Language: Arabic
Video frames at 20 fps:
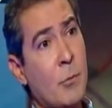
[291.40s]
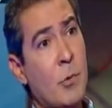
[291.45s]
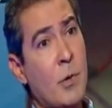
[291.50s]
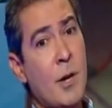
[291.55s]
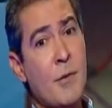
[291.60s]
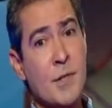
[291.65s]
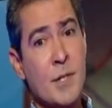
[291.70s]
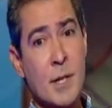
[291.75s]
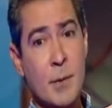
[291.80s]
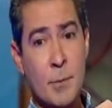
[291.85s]

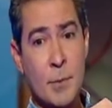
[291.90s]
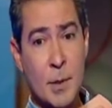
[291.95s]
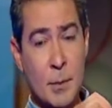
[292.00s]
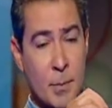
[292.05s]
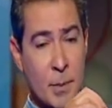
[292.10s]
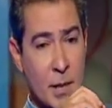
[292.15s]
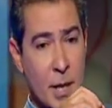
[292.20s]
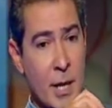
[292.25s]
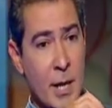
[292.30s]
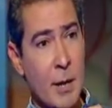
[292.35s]
منافسه
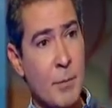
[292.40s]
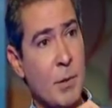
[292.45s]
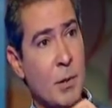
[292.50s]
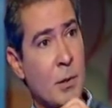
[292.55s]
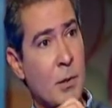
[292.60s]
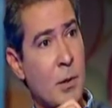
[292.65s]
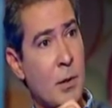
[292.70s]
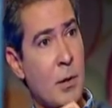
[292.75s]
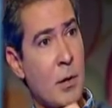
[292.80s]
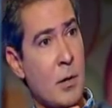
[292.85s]
بدايه
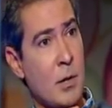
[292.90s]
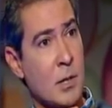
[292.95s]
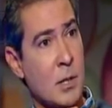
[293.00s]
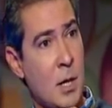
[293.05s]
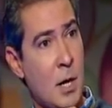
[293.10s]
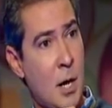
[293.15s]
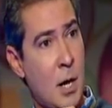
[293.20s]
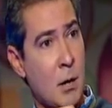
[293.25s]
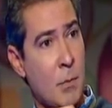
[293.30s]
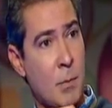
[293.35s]
من
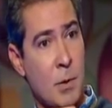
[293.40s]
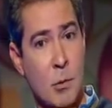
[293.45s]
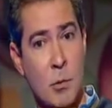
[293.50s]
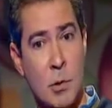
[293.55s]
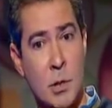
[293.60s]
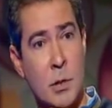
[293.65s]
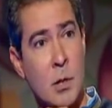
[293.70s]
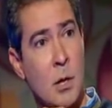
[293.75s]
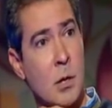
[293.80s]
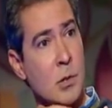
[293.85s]
راس الحربه
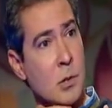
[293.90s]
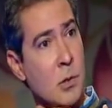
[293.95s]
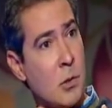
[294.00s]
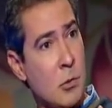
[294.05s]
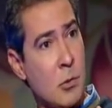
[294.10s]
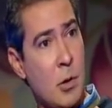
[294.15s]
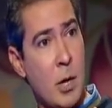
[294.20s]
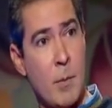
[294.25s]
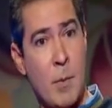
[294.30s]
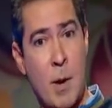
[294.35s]
ان وليد
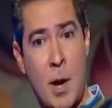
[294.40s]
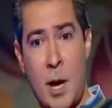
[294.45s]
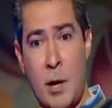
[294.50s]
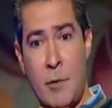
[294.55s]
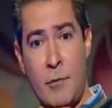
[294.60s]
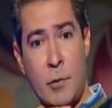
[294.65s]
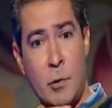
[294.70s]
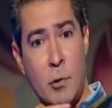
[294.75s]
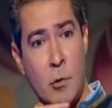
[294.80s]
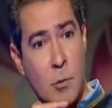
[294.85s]
ازارو هيبقى
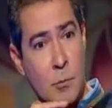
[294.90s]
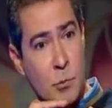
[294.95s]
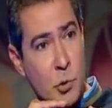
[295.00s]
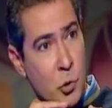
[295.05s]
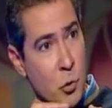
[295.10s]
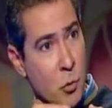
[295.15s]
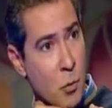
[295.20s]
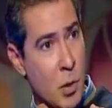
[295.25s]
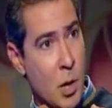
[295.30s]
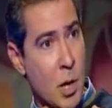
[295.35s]
عارف ان هو
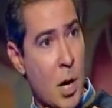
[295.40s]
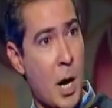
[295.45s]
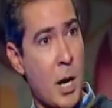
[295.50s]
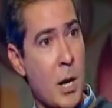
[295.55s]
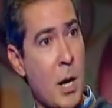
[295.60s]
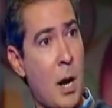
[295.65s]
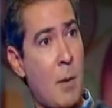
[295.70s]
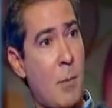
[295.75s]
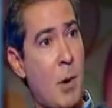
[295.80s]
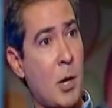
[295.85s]
مش هو اللي
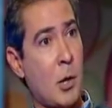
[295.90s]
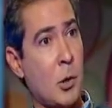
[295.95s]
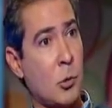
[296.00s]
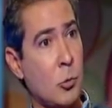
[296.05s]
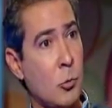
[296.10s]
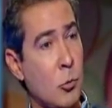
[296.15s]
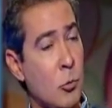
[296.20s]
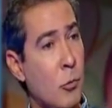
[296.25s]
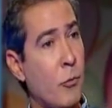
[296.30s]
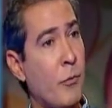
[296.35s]
هيلعب
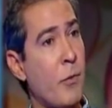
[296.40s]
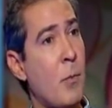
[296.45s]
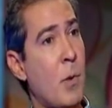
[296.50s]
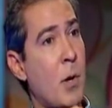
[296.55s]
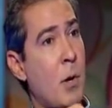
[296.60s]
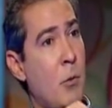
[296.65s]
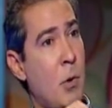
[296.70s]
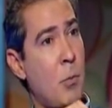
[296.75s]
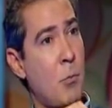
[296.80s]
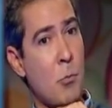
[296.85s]
على طول وفي
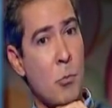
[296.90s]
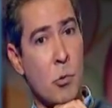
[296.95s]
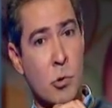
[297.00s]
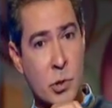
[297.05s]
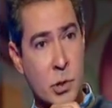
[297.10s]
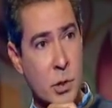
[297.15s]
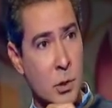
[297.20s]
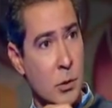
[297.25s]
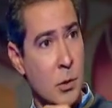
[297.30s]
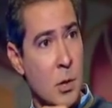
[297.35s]
مروان
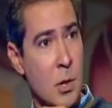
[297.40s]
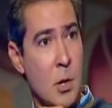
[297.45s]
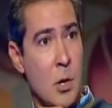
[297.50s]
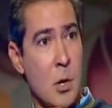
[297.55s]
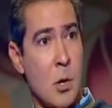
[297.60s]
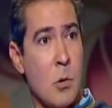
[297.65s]
محسن